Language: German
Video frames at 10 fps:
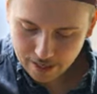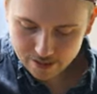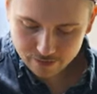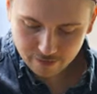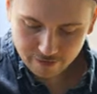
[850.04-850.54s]

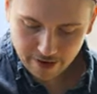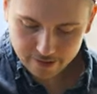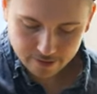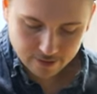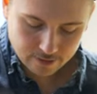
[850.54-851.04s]
alles
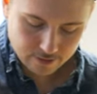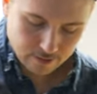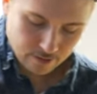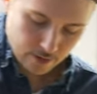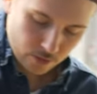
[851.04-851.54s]
verwertet
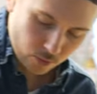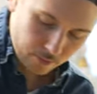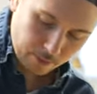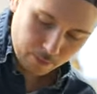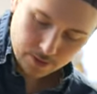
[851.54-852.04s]

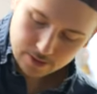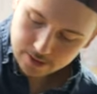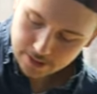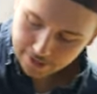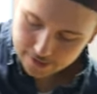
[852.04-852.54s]
und man musste
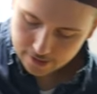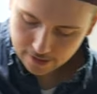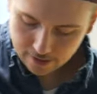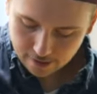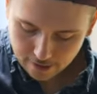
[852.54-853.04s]
nicht
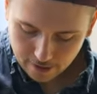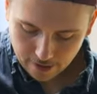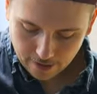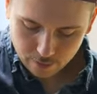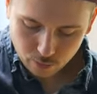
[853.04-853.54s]
extra
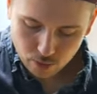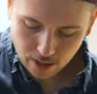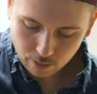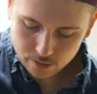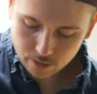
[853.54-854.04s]
ein Huhn
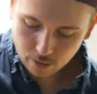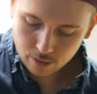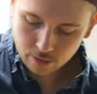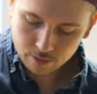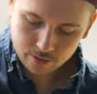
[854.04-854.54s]

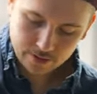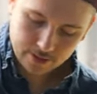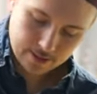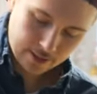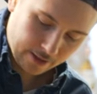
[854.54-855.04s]
auskochen und
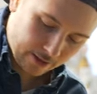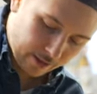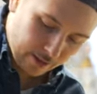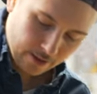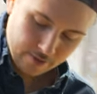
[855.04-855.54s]
das dann
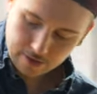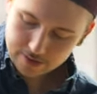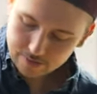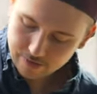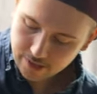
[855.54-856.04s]

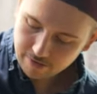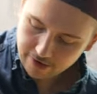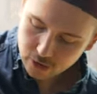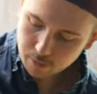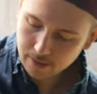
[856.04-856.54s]
quasi wieder
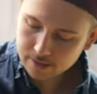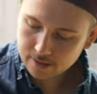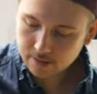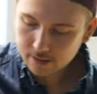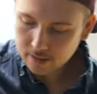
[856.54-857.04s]
wegschmeißen,